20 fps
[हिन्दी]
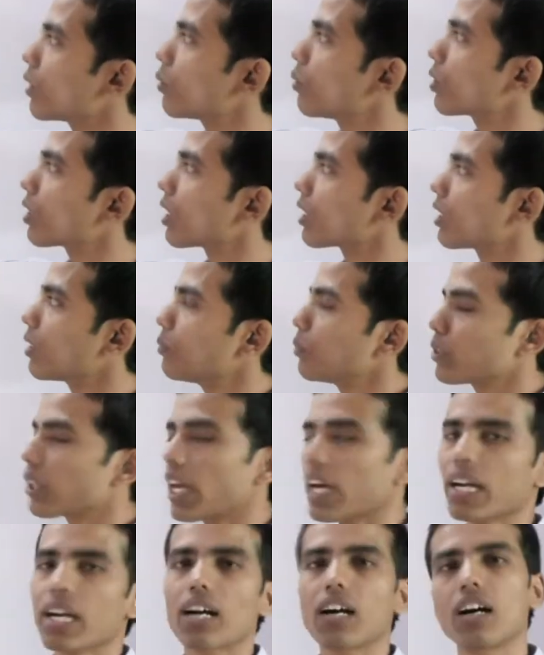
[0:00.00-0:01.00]
ये रूट खत्म हो
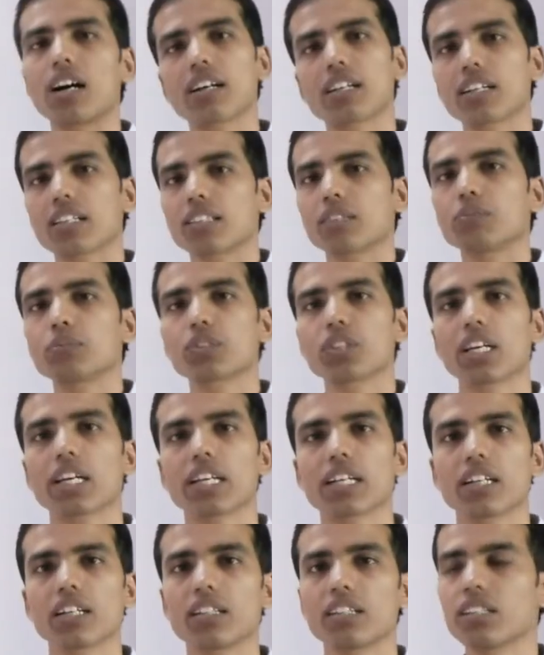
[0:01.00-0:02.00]
जाएगा हाँ खत्म हो
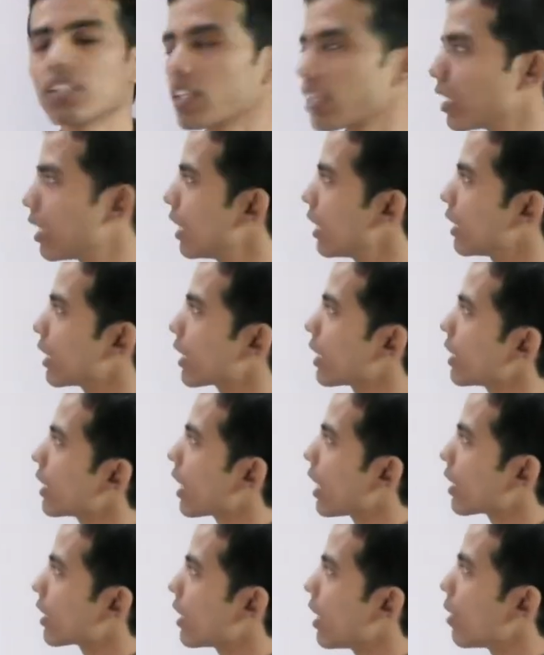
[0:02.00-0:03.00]
जाएगा देखिए
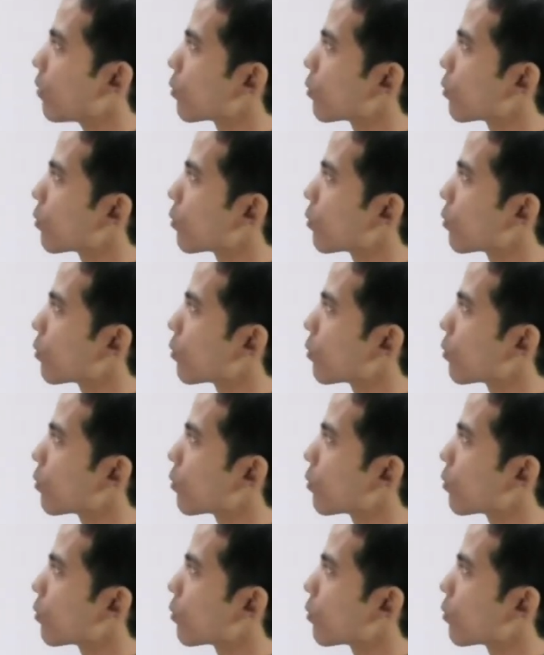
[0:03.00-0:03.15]
दिखाते हैं